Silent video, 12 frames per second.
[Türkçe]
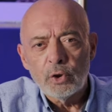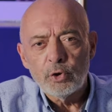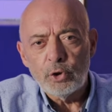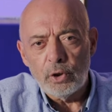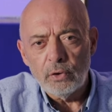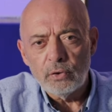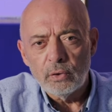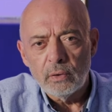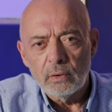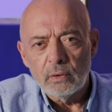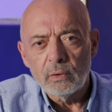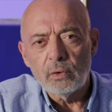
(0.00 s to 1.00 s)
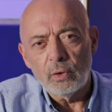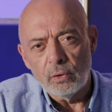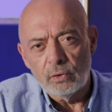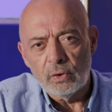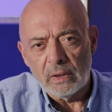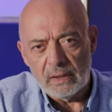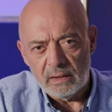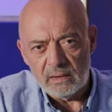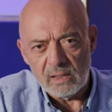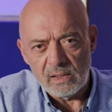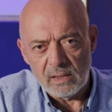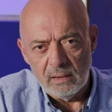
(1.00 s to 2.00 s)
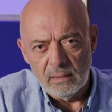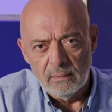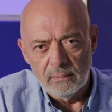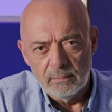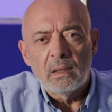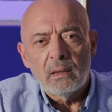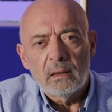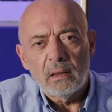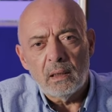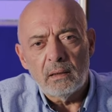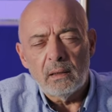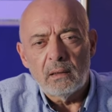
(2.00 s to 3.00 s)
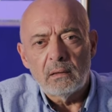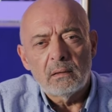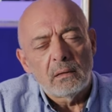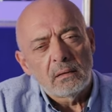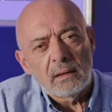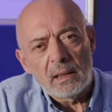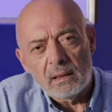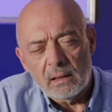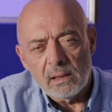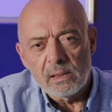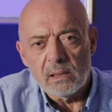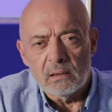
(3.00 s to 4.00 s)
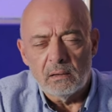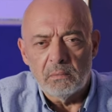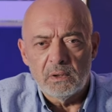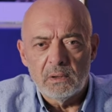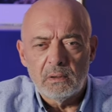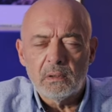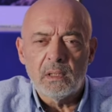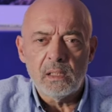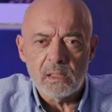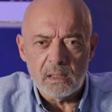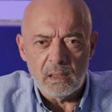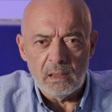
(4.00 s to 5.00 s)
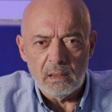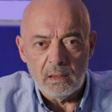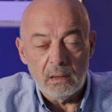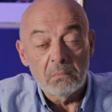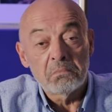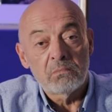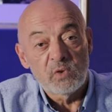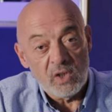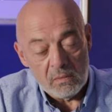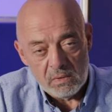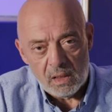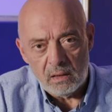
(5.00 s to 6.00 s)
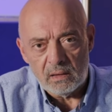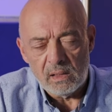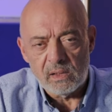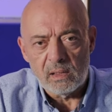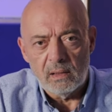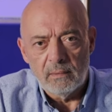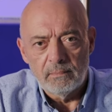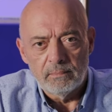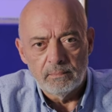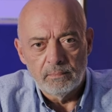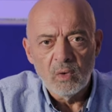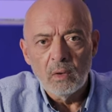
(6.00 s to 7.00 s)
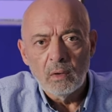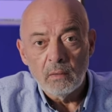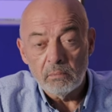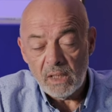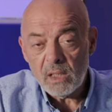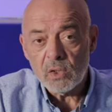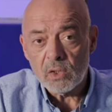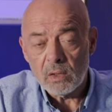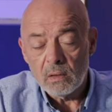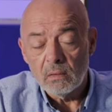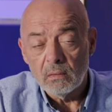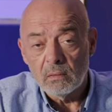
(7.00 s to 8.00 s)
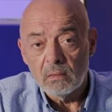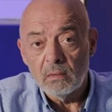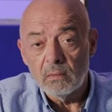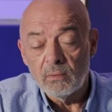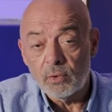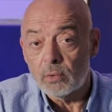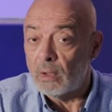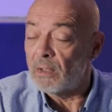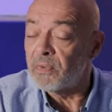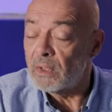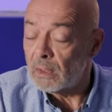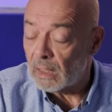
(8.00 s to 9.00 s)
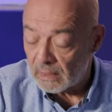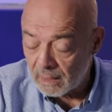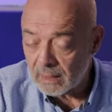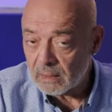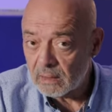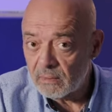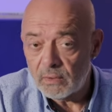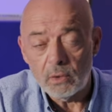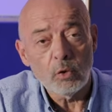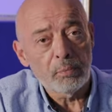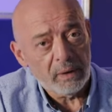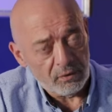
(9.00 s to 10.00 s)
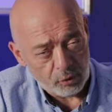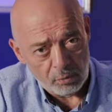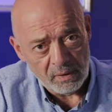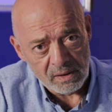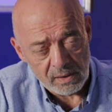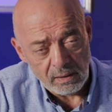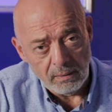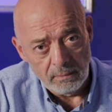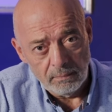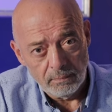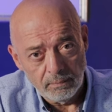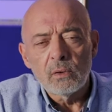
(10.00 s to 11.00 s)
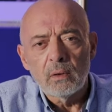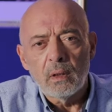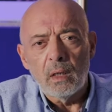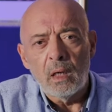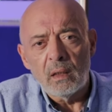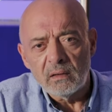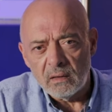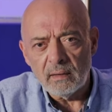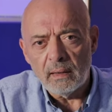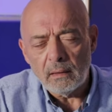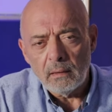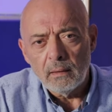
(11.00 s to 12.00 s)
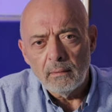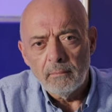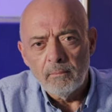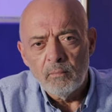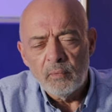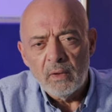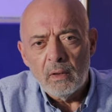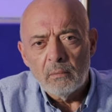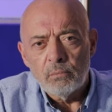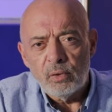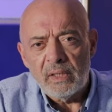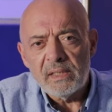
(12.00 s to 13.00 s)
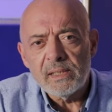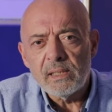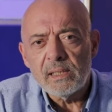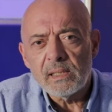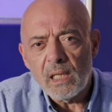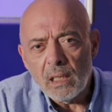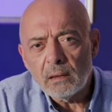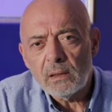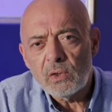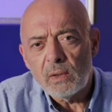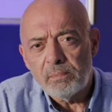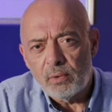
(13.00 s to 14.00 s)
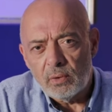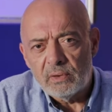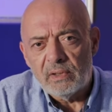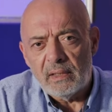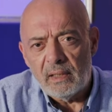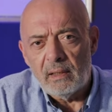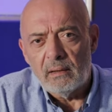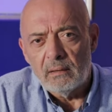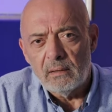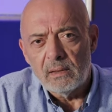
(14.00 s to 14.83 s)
4. Görüntü kalitesi yani renk yansıtımı, keskinliği, cam kalitesi. 5. Fotoğraf kadar video performansı. 6 da bu lensi sadece portre